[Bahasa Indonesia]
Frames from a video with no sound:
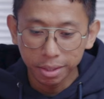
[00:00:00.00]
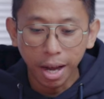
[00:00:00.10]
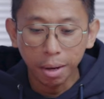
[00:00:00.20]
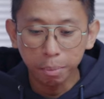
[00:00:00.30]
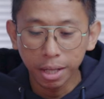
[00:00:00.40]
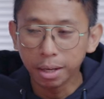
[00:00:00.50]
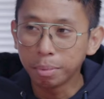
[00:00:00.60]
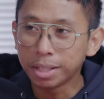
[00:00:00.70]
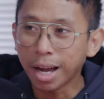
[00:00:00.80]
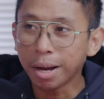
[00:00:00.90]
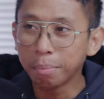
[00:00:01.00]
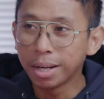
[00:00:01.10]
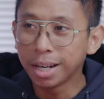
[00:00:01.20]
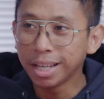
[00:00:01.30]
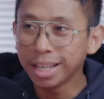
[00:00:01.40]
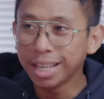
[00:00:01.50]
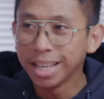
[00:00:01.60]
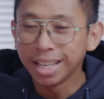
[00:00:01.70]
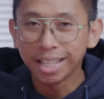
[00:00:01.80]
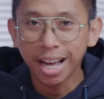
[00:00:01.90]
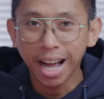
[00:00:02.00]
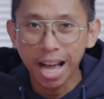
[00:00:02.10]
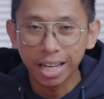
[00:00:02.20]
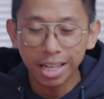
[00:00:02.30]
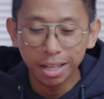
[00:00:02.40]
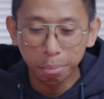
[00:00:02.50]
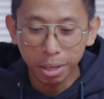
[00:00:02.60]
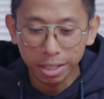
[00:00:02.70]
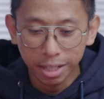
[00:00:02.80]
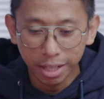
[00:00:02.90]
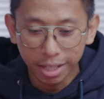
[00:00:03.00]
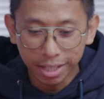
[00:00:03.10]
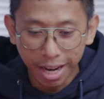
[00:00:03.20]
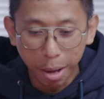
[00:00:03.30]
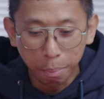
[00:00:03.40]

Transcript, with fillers: cakep nih lebih cakep dari yang ada di Pixel 8